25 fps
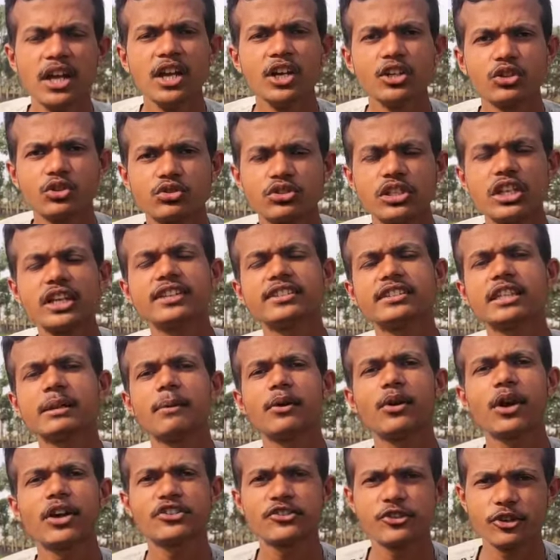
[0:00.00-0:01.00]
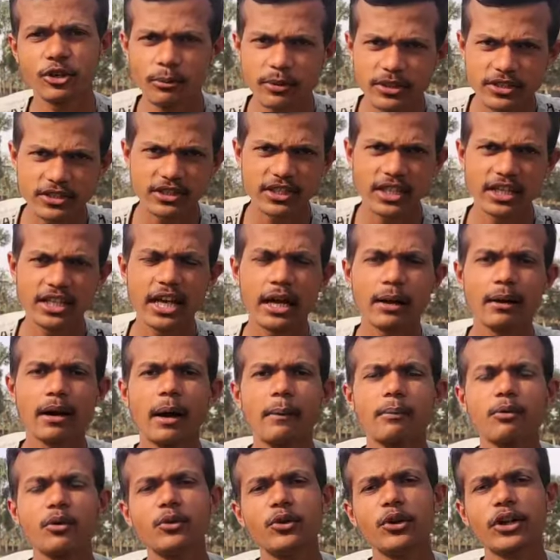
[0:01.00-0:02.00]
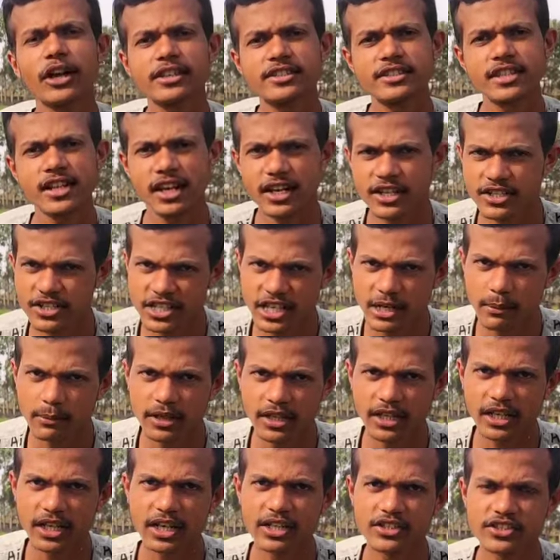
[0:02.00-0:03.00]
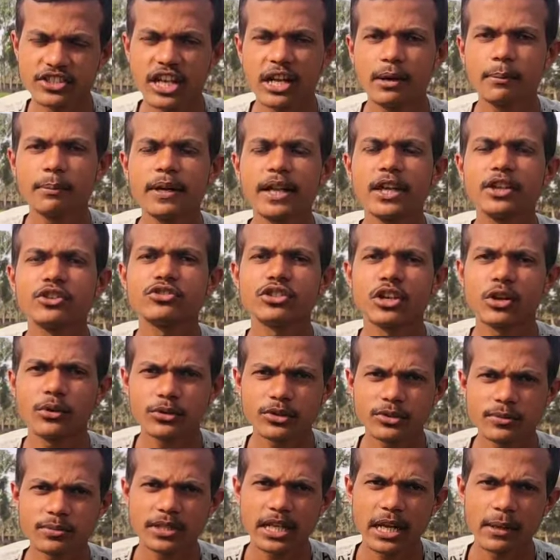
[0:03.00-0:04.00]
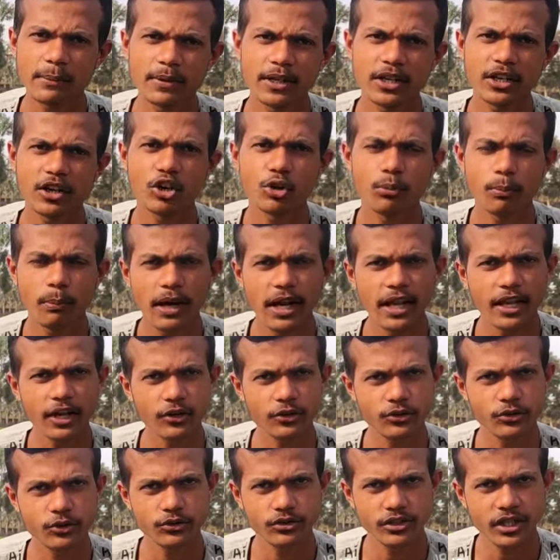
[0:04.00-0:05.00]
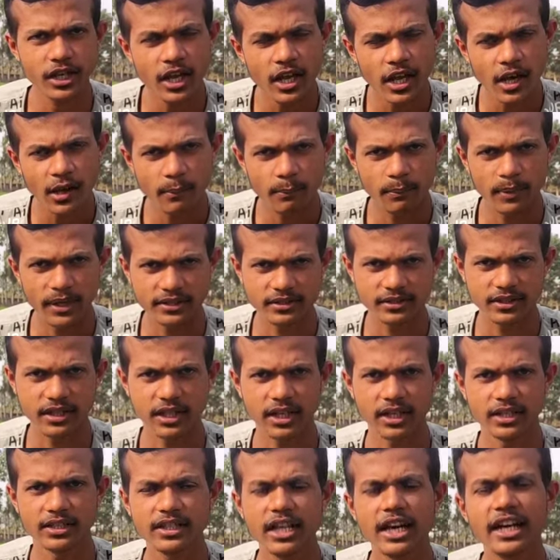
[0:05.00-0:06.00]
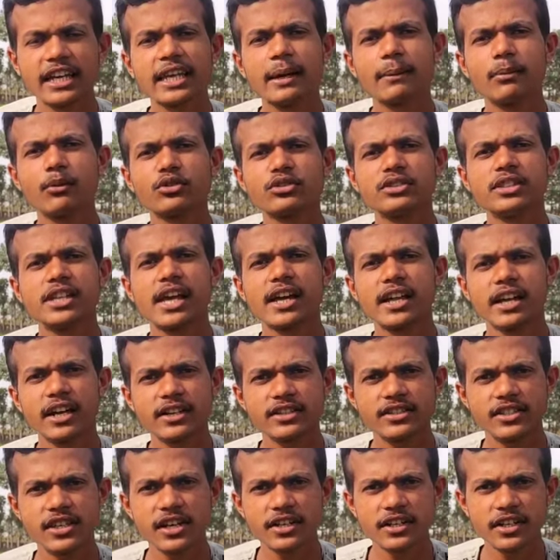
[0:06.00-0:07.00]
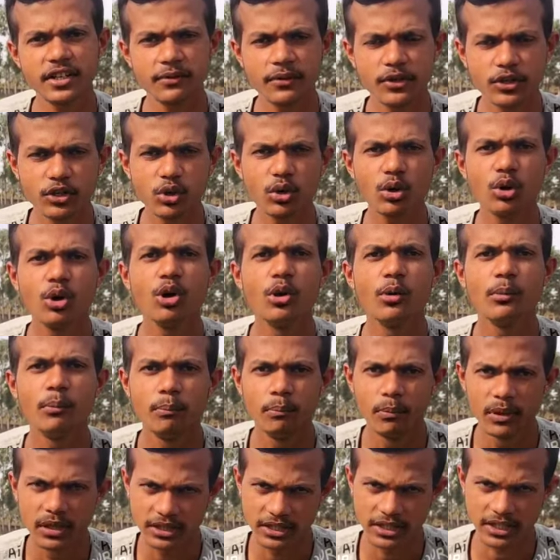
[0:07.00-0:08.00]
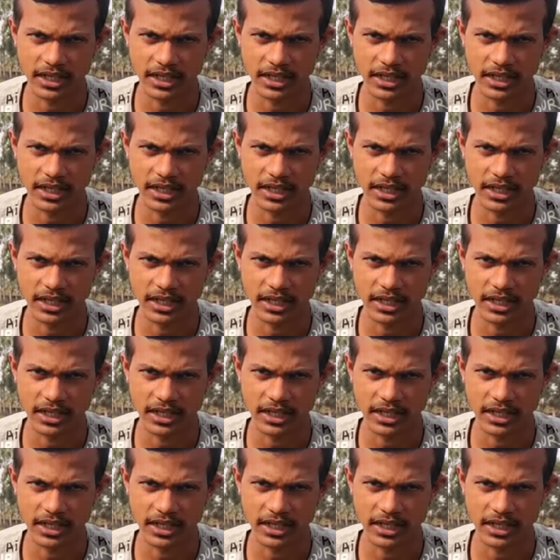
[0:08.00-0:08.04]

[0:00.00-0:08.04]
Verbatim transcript: तो चलिए किसान भाई आज को बस इतना ही आपको वीडियो कैसे लगा नीचे कमेंट करेगा चैनल पर तो चैनल को सब्सक्राइब करेगा और बेल जरूर से प्रेस करेगा ताकि आपको उससे एग्रीकल्चर रिलेटेड वीडियो मिलती